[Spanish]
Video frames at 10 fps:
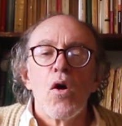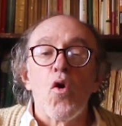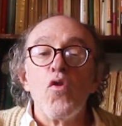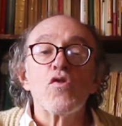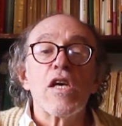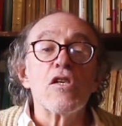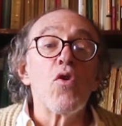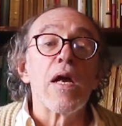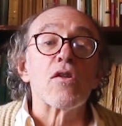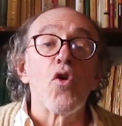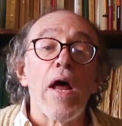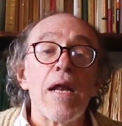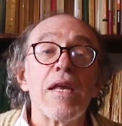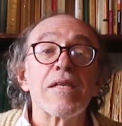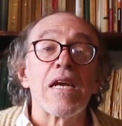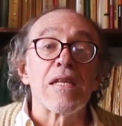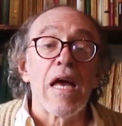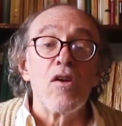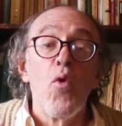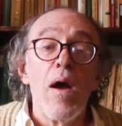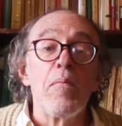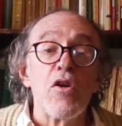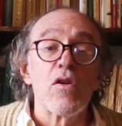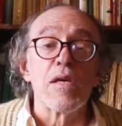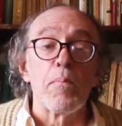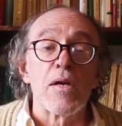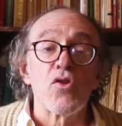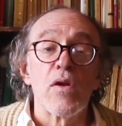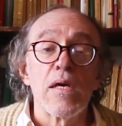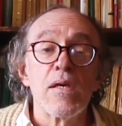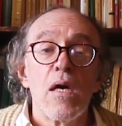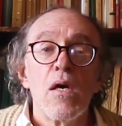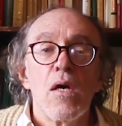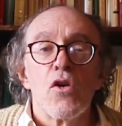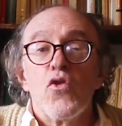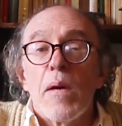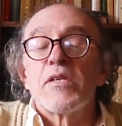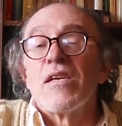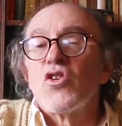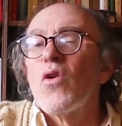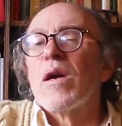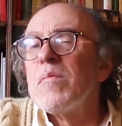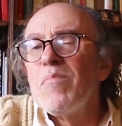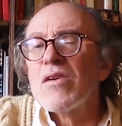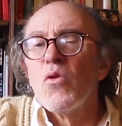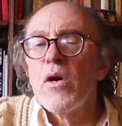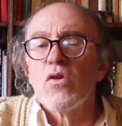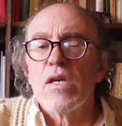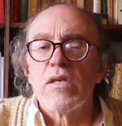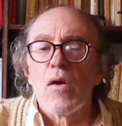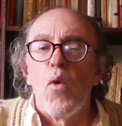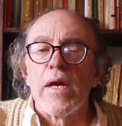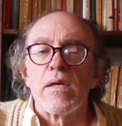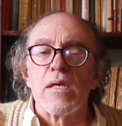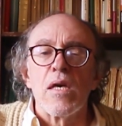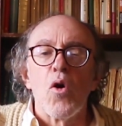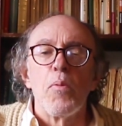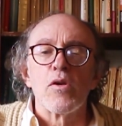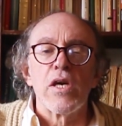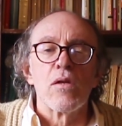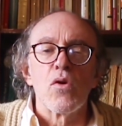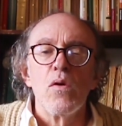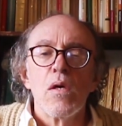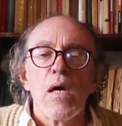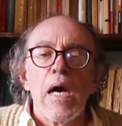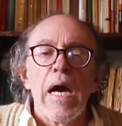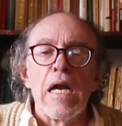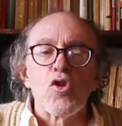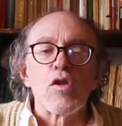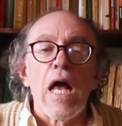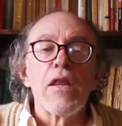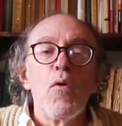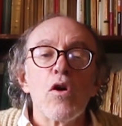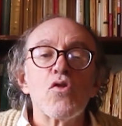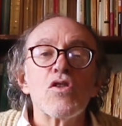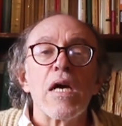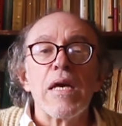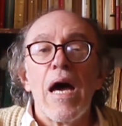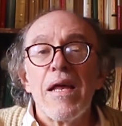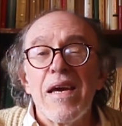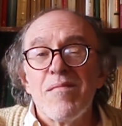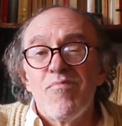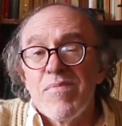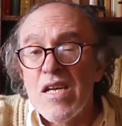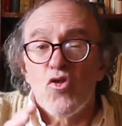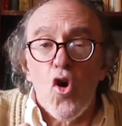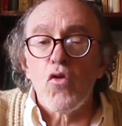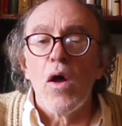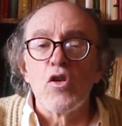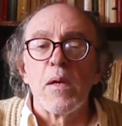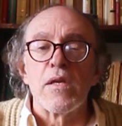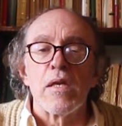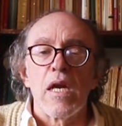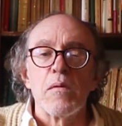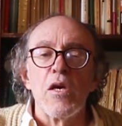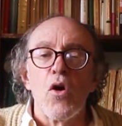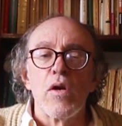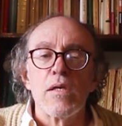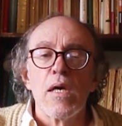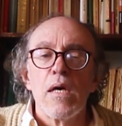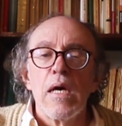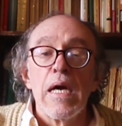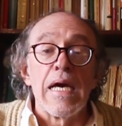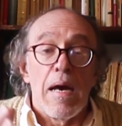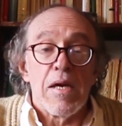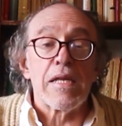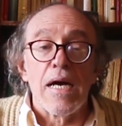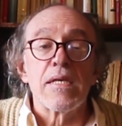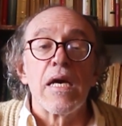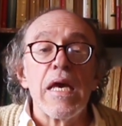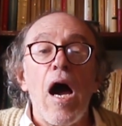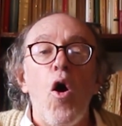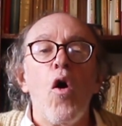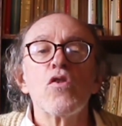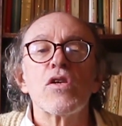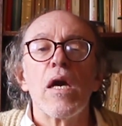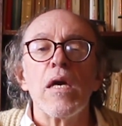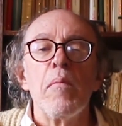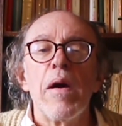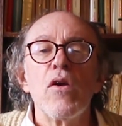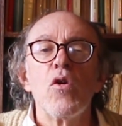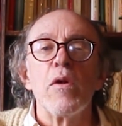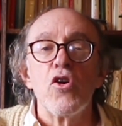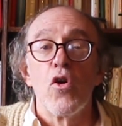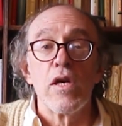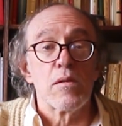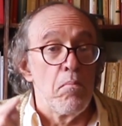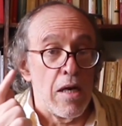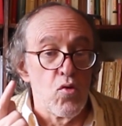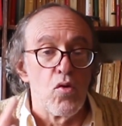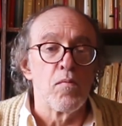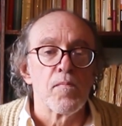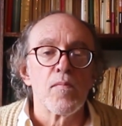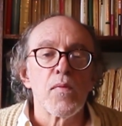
Con un censo electoral de 39 millones de personas y una abstención que más o menos es del 45%, el total de votos sería de en torno a los 23 millones y la mitad sería 11 y medio millones más uno.